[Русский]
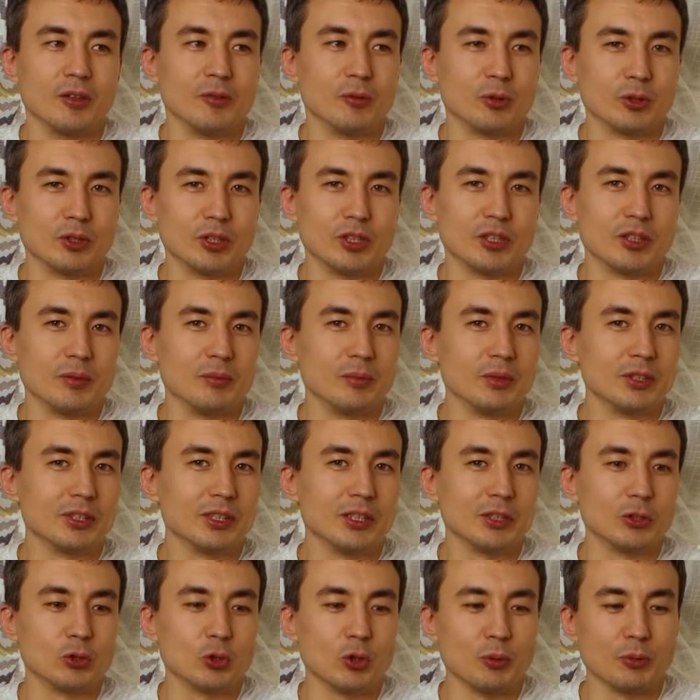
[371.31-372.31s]
И вот эти
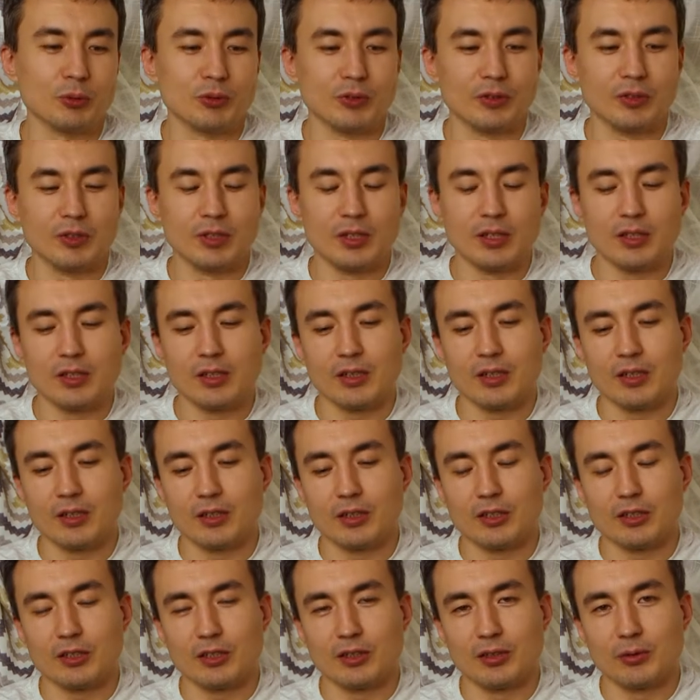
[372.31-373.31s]
мысли собственные, они,
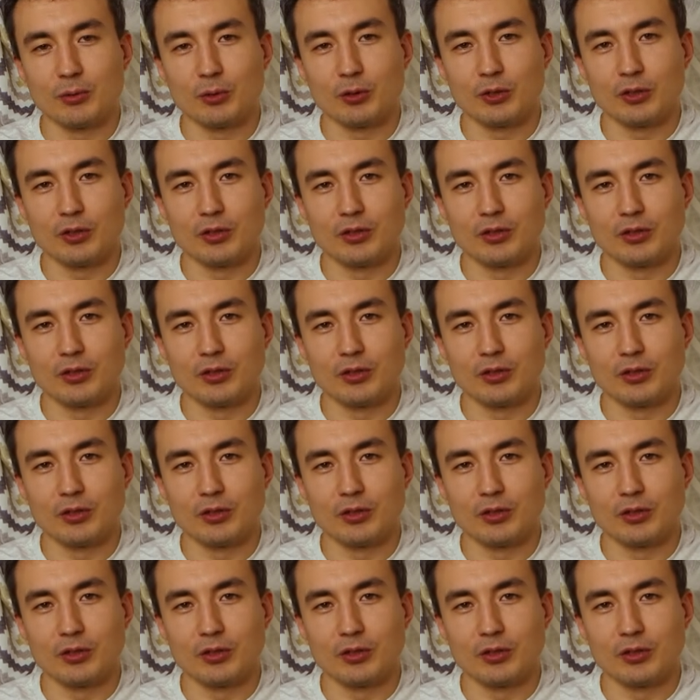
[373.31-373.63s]
конечно,